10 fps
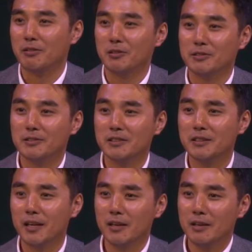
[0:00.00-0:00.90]
건.
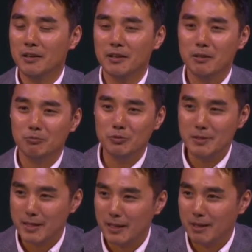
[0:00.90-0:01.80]
근데
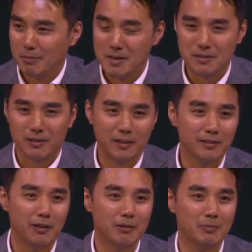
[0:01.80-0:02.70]
문제가 발생을
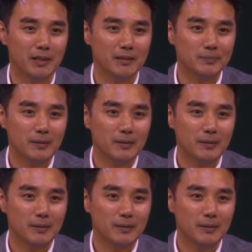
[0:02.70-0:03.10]
했다고 합니다.